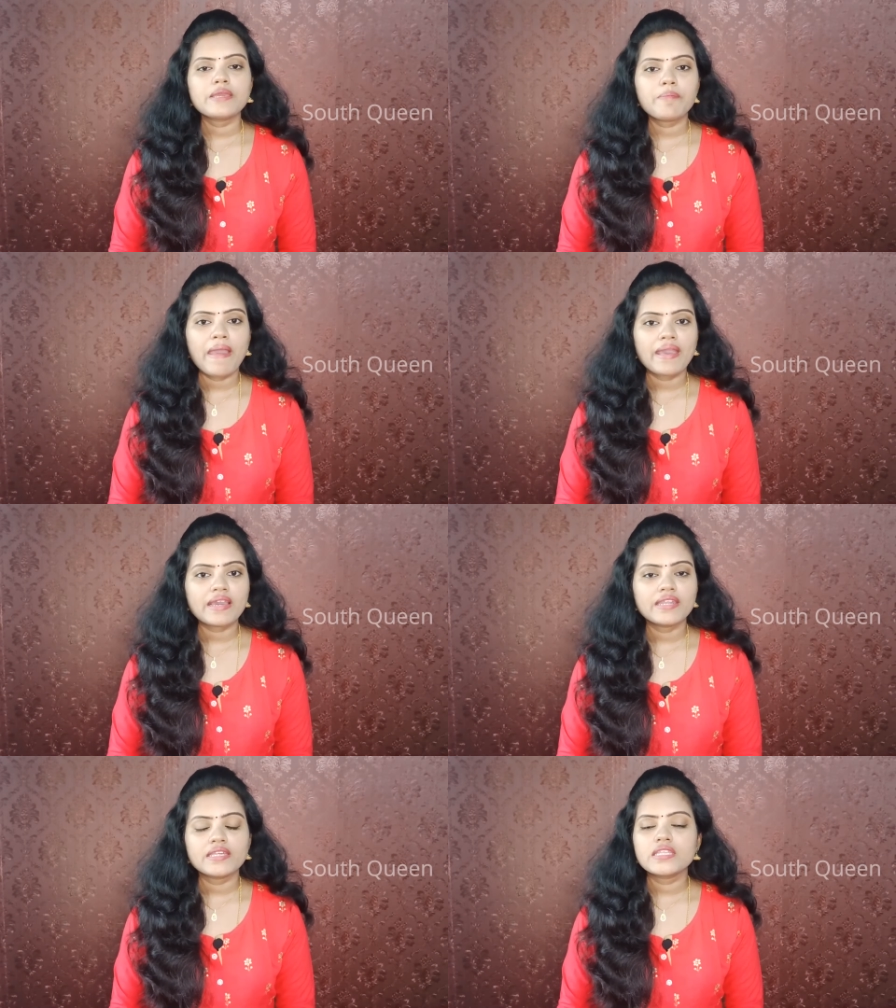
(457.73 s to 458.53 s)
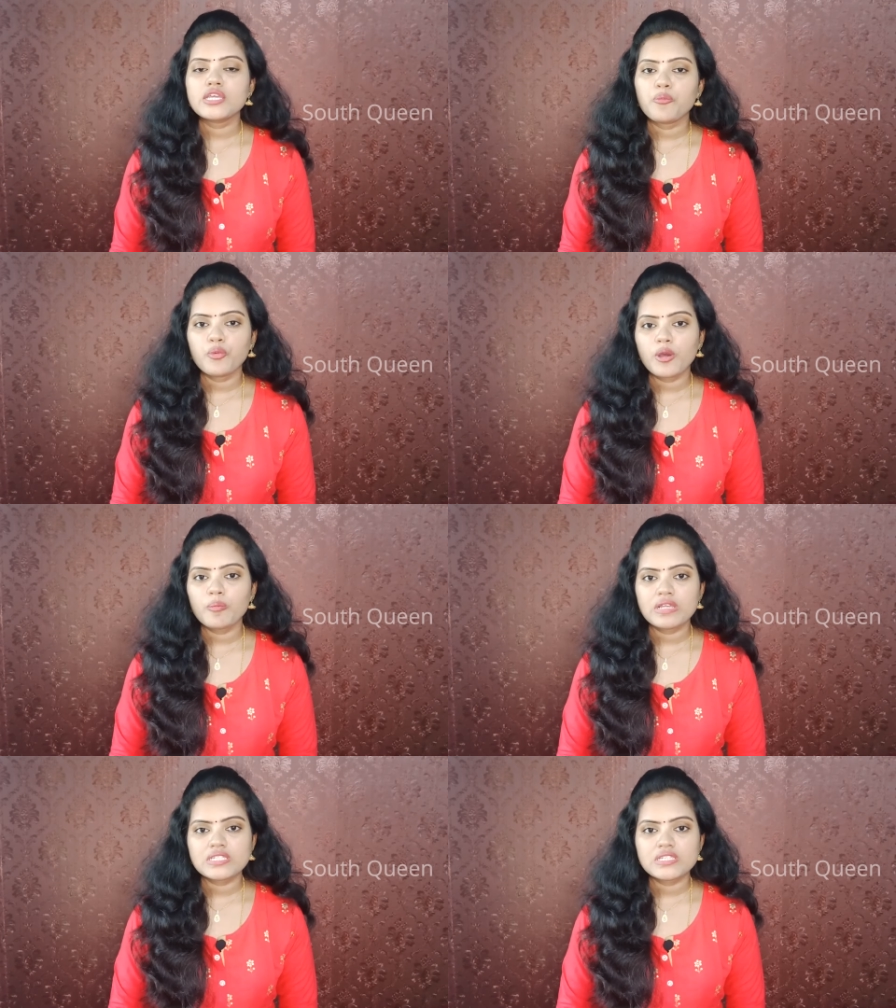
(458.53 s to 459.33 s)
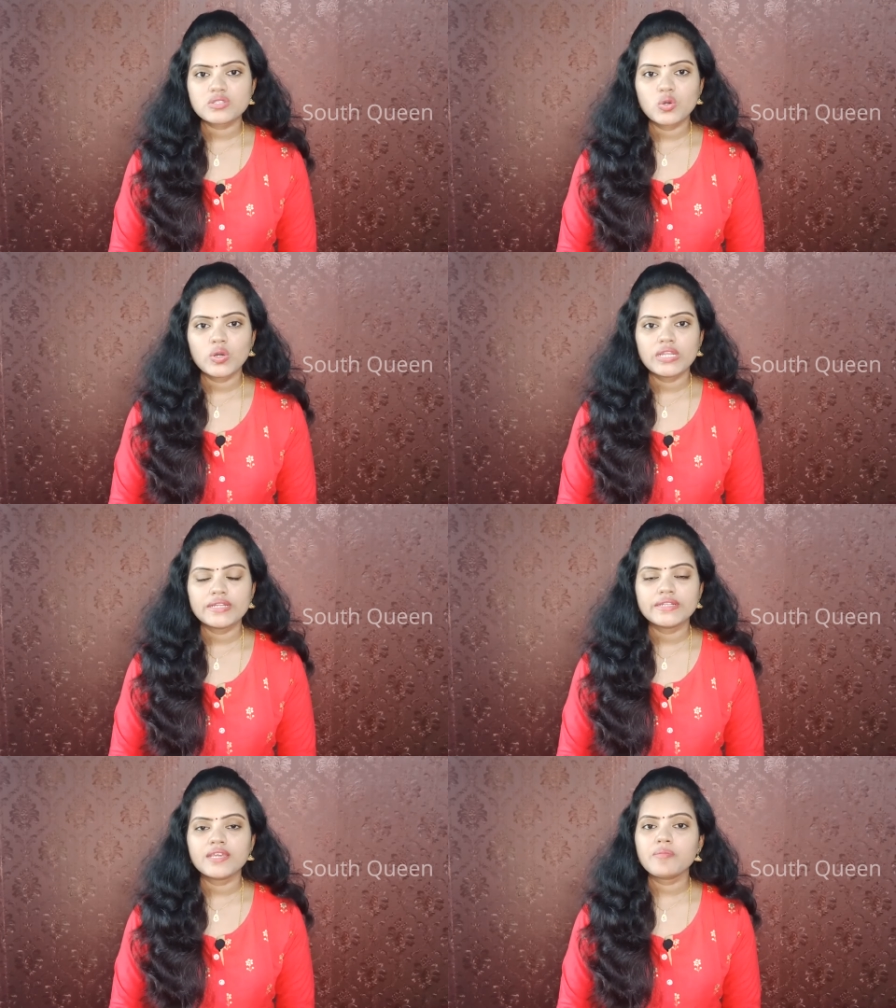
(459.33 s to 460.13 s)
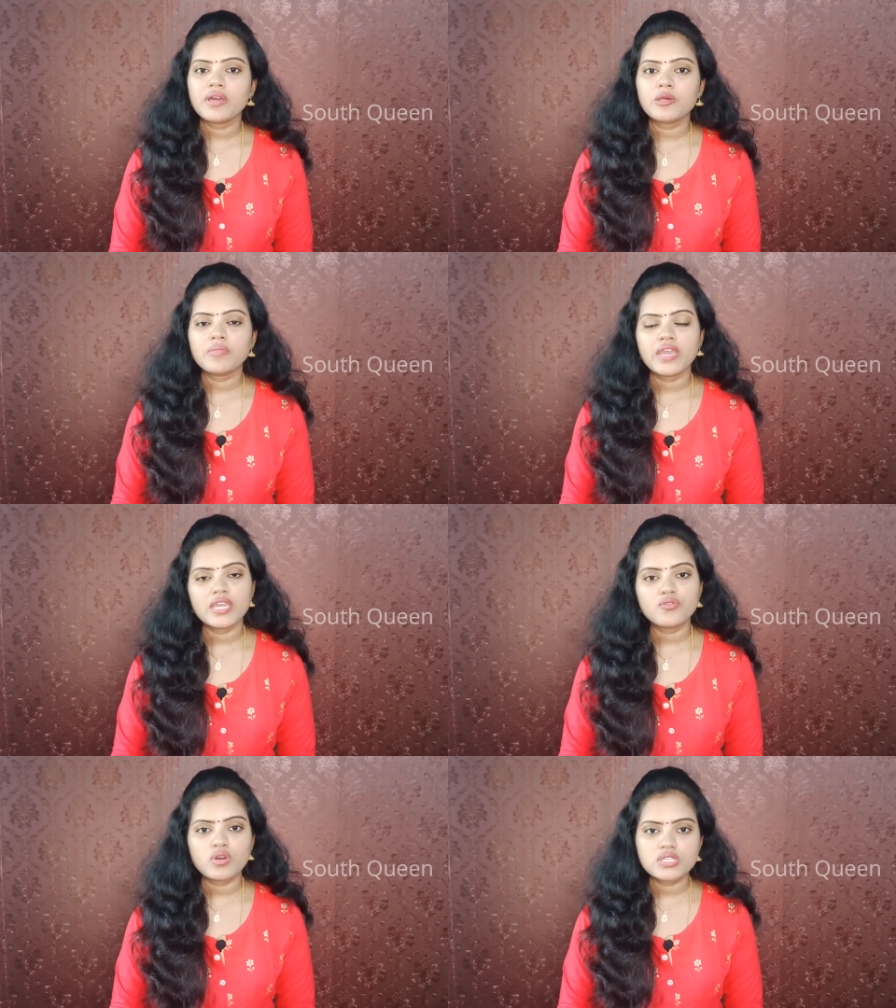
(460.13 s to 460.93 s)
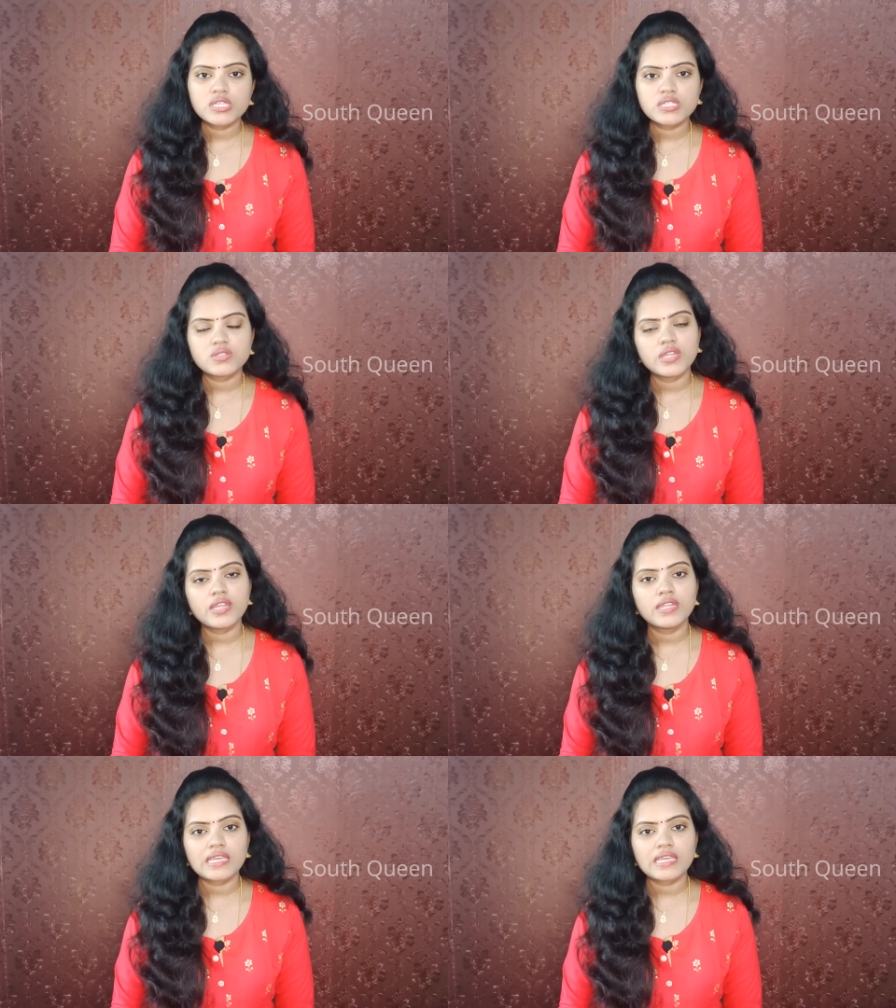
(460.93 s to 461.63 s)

ఈ ప్యాక్ అనేది ఎప్పుడు అప్లై చేసుకోవాలంటే మనం హెయిర్ వాష్ చేసిన